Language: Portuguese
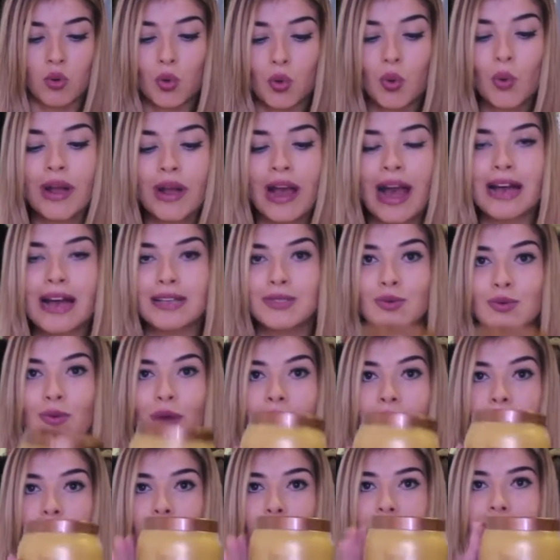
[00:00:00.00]
No caso,
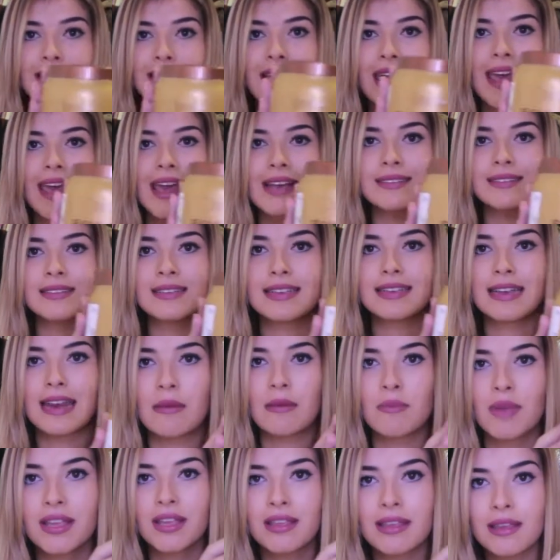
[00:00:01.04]
eu usei esse
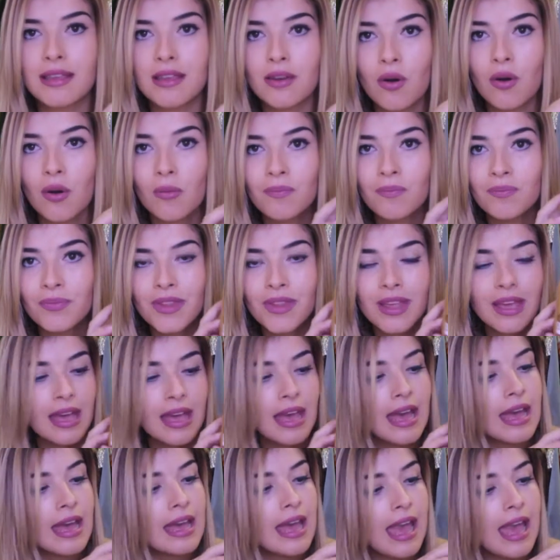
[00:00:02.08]
creme aqui, ó.
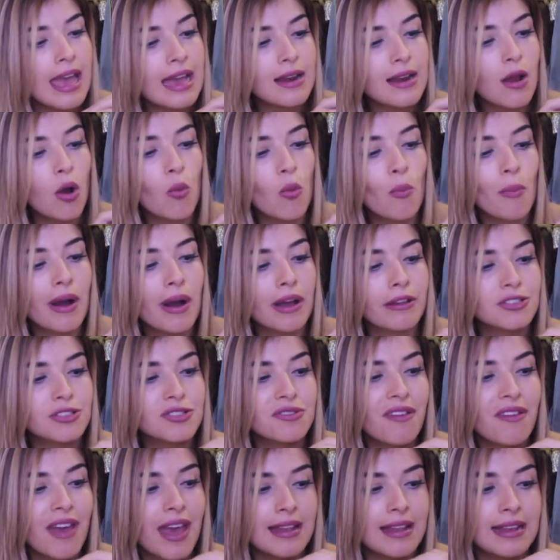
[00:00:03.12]
Ele é um banho de
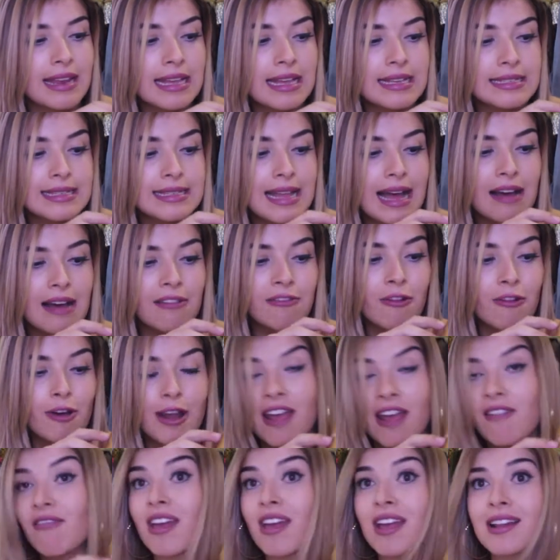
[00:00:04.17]
verniz da
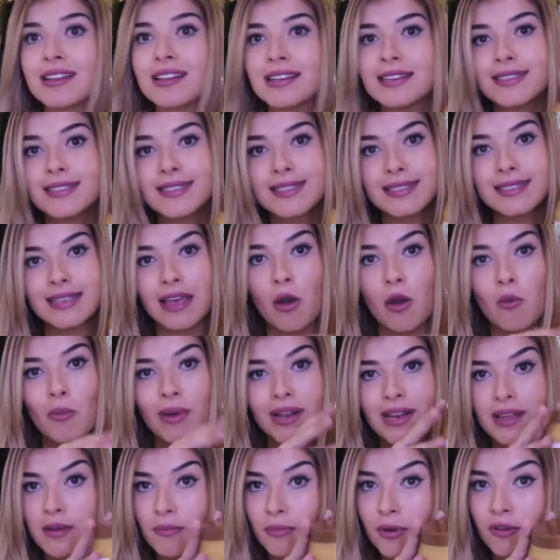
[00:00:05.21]
Forever Liss, que é uma
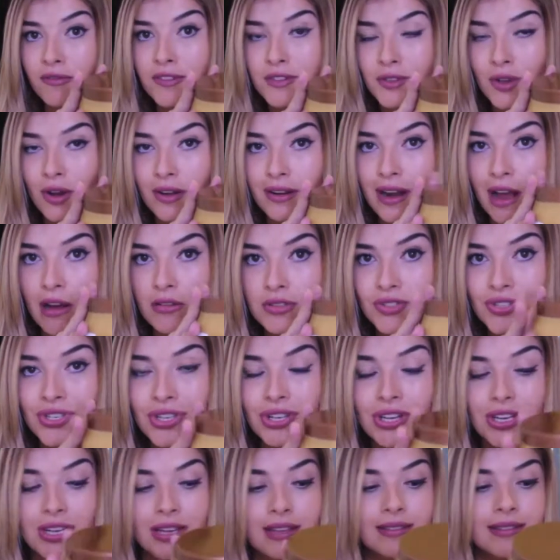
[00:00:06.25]
linha profissional de
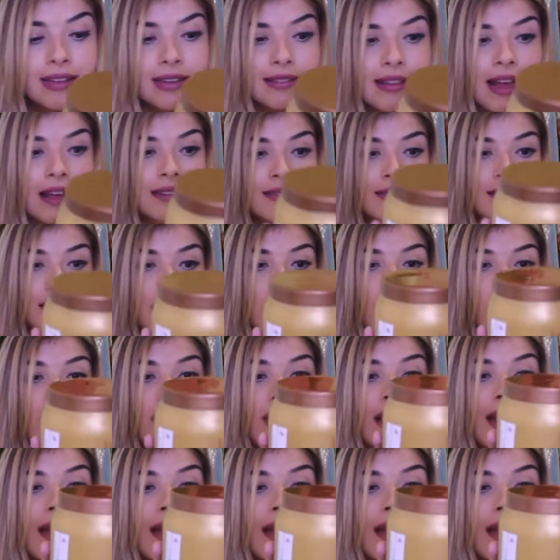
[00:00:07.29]
hidratação.